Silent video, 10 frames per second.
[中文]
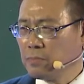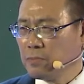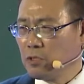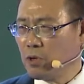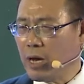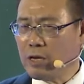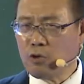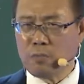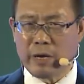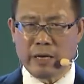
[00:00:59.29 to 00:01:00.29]
所以艾多
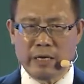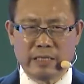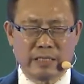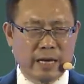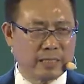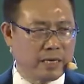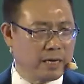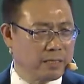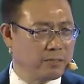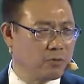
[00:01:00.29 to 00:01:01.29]
美一直在
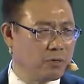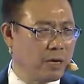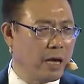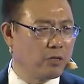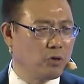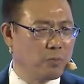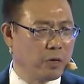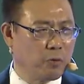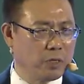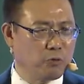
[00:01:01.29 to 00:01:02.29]
讲说，艾多美
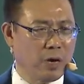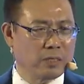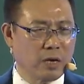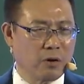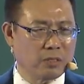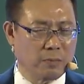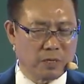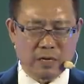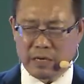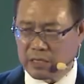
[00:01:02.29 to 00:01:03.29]
会创造什么
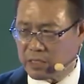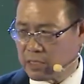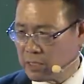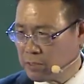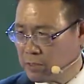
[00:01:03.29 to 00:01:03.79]
的历史？